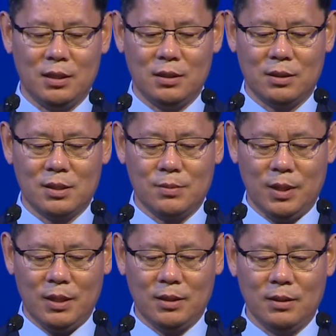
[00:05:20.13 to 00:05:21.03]

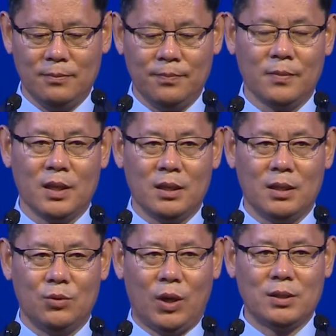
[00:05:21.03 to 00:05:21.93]
그렇지만
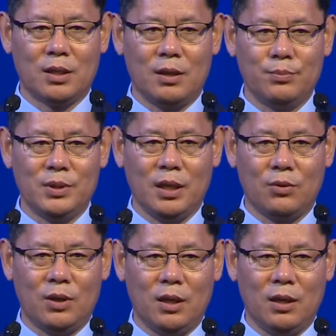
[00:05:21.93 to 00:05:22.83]
이 완전한
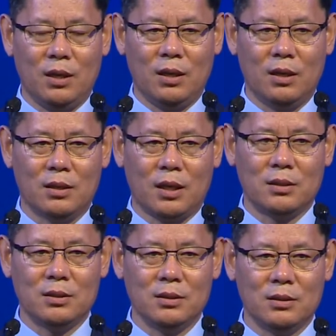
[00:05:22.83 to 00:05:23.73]

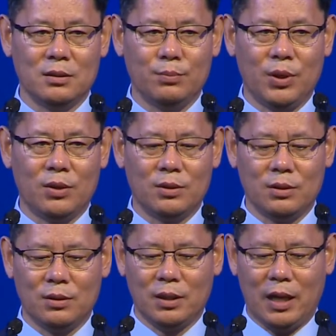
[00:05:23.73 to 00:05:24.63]
비핵화라는
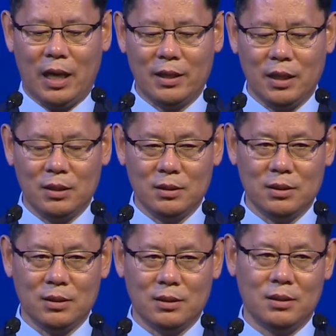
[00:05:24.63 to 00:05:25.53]
표현 안에는